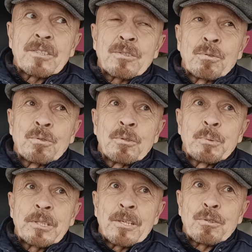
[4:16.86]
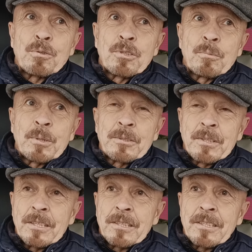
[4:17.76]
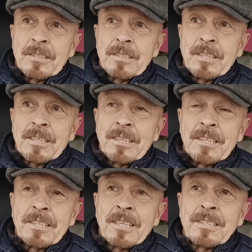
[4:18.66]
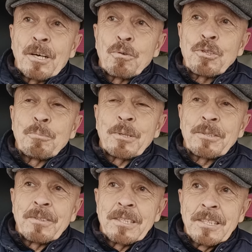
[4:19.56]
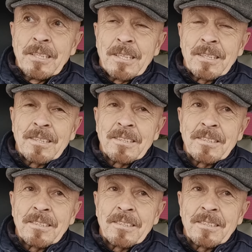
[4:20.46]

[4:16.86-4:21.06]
что он написал, что тебе позвонят, и, и когда уже позвонили,